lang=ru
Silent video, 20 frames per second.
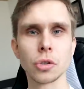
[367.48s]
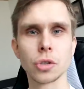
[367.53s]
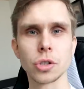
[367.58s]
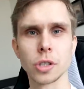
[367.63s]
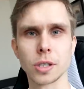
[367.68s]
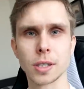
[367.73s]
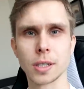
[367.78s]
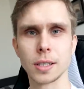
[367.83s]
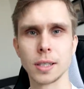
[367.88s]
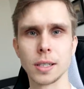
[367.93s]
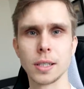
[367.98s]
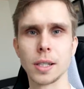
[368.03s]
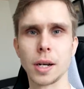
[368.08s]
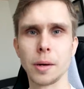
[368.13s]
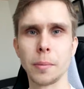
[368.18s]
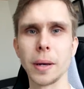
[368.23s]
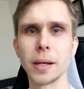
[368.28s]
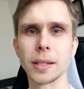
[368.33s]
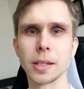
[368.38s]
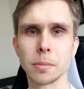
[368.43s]
нужно сказать,
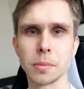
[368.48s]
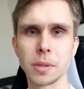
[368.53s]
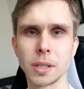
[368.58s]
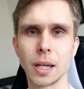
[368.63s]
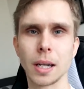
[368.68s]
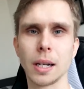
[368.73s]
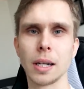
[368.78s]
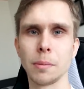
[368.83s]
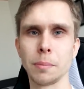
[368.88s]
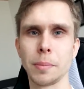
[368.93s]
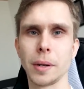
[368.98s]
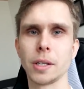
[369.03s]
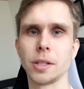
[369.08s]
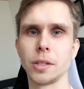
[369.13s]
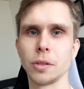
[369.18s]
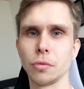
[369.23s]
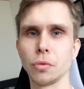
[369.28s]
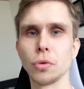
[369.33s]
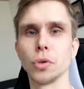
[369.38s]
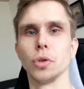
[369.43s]
ребят, обязательно
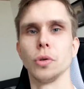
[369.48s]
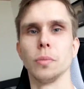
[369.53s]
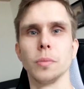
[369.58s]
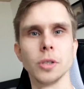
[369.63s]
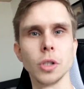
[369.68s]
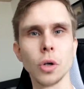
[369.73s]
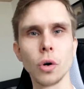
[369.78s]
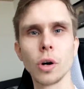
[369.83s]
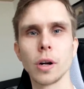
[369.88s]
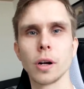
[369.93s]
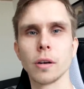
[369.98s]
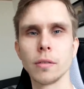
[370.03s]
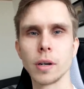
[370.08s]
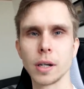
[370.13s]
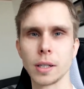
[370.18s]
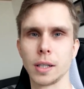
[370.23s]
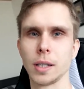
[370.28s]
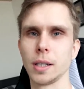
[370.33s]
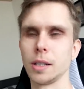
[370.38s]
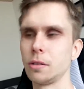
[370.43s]
пейте воду. Много
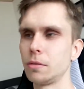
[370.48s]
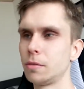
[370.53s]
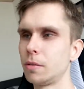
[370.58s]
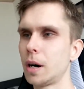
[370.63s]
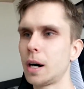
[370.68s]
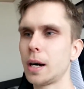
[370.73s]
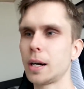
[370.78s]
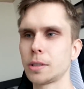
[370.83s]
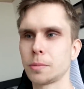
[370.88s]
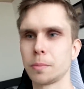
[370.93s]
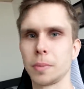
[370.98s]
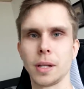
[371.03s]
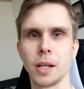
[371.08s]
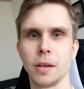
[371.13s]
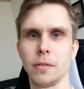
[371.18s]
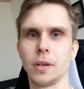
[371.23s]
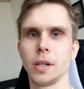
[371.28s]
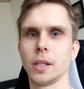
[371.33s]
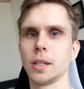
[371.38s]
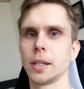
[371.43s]
воды,
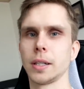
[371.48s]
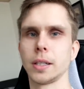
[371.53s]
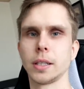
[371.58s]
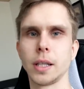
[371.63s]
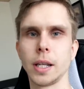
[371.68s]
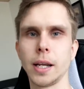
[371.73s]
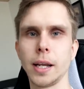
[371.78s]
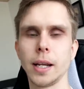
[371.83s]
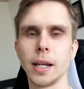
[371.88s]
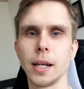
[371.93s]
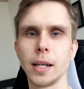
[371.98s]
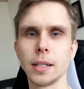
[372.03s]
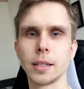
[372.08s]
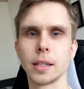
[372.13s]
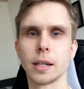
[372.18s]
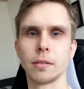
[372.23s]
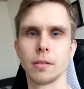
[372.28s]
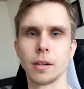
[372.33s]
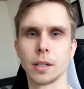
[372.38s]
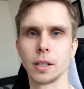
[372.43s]
2,5-3
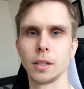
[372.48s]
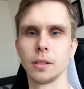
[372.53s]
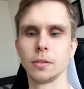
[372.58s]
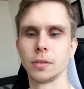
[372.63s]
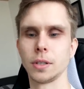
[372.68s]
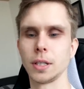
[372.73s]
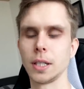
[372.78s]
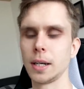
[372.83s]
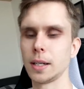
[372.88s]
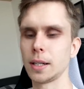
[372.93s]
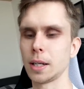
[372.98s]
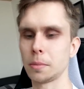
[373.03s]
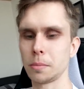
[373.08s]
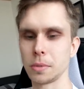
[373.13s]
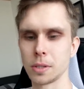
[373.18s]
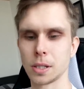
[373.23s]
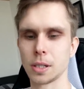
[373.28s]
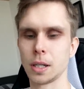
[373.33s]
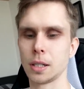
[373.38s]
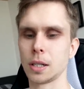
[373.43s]
литра воды в день
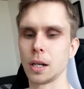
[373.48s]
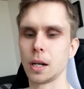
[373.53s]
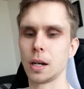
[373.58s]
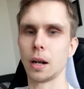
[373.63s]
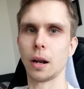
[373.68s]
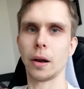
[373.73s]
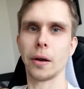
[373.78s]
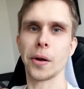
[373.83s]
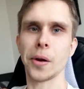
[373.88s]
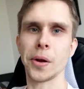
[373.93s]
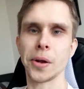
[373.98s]
обязательно.